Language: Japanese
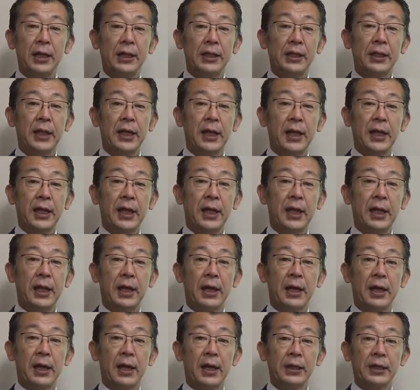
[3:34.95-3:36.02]
で、
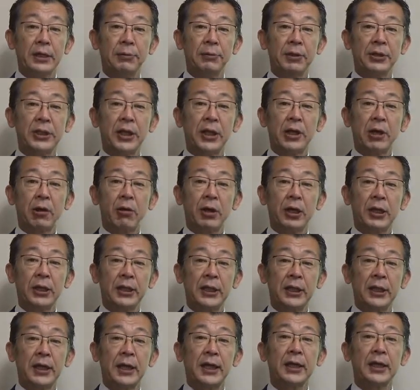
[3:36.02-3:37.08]
えーまあ、成果を上げて
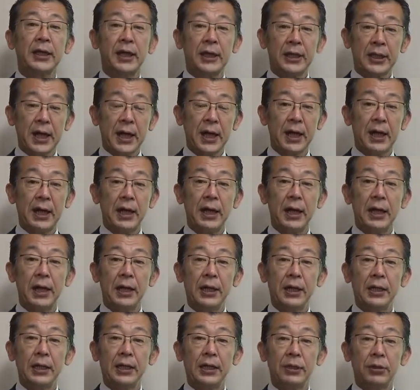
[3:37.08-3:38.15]
いた方々
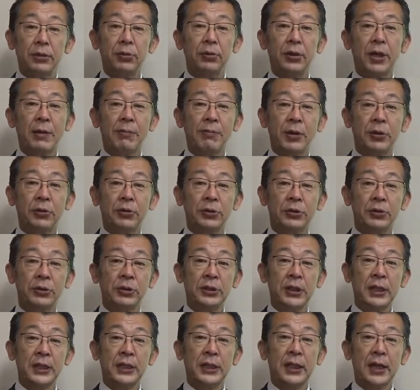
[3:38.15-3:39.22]
と現場を一緒に
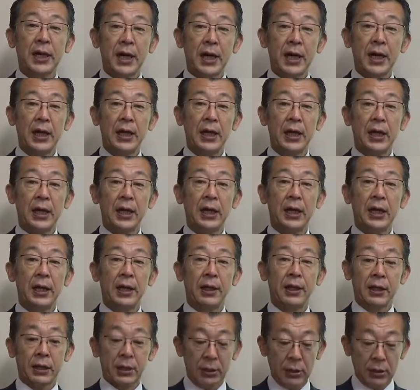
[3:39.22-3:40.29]
やりながら、
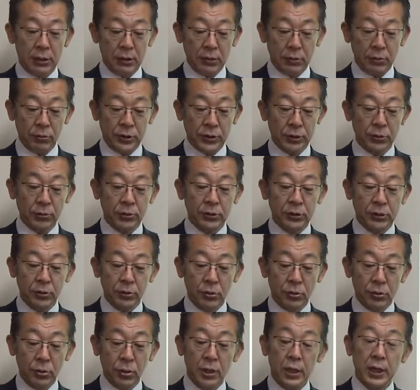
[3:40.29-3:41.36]
えー、当社独自
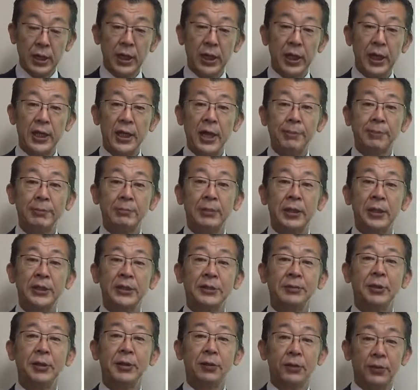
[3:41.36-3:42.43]
の
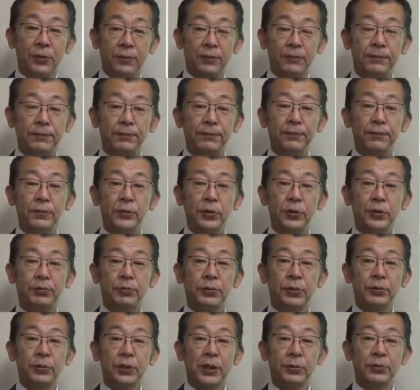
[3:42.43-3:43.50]
ギャップマネジメントという
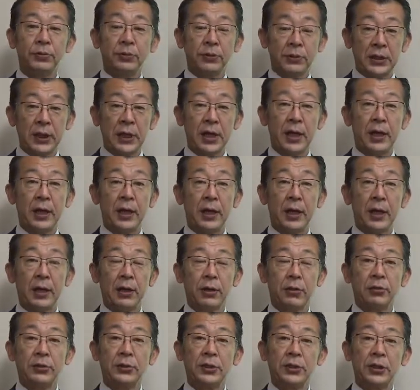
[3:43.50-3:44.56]
プログラム、
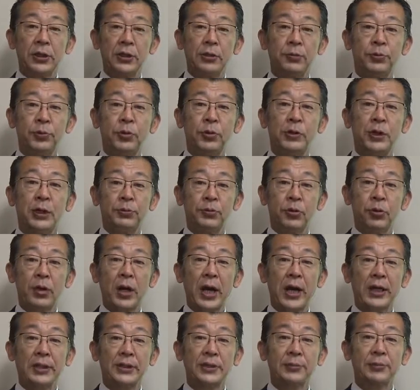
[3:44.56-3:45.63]
えー、コンサルティングプログラムを
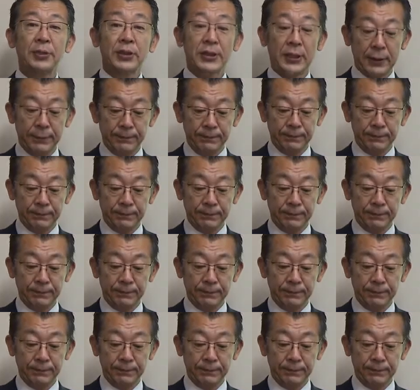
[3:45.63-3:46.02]
開発しました、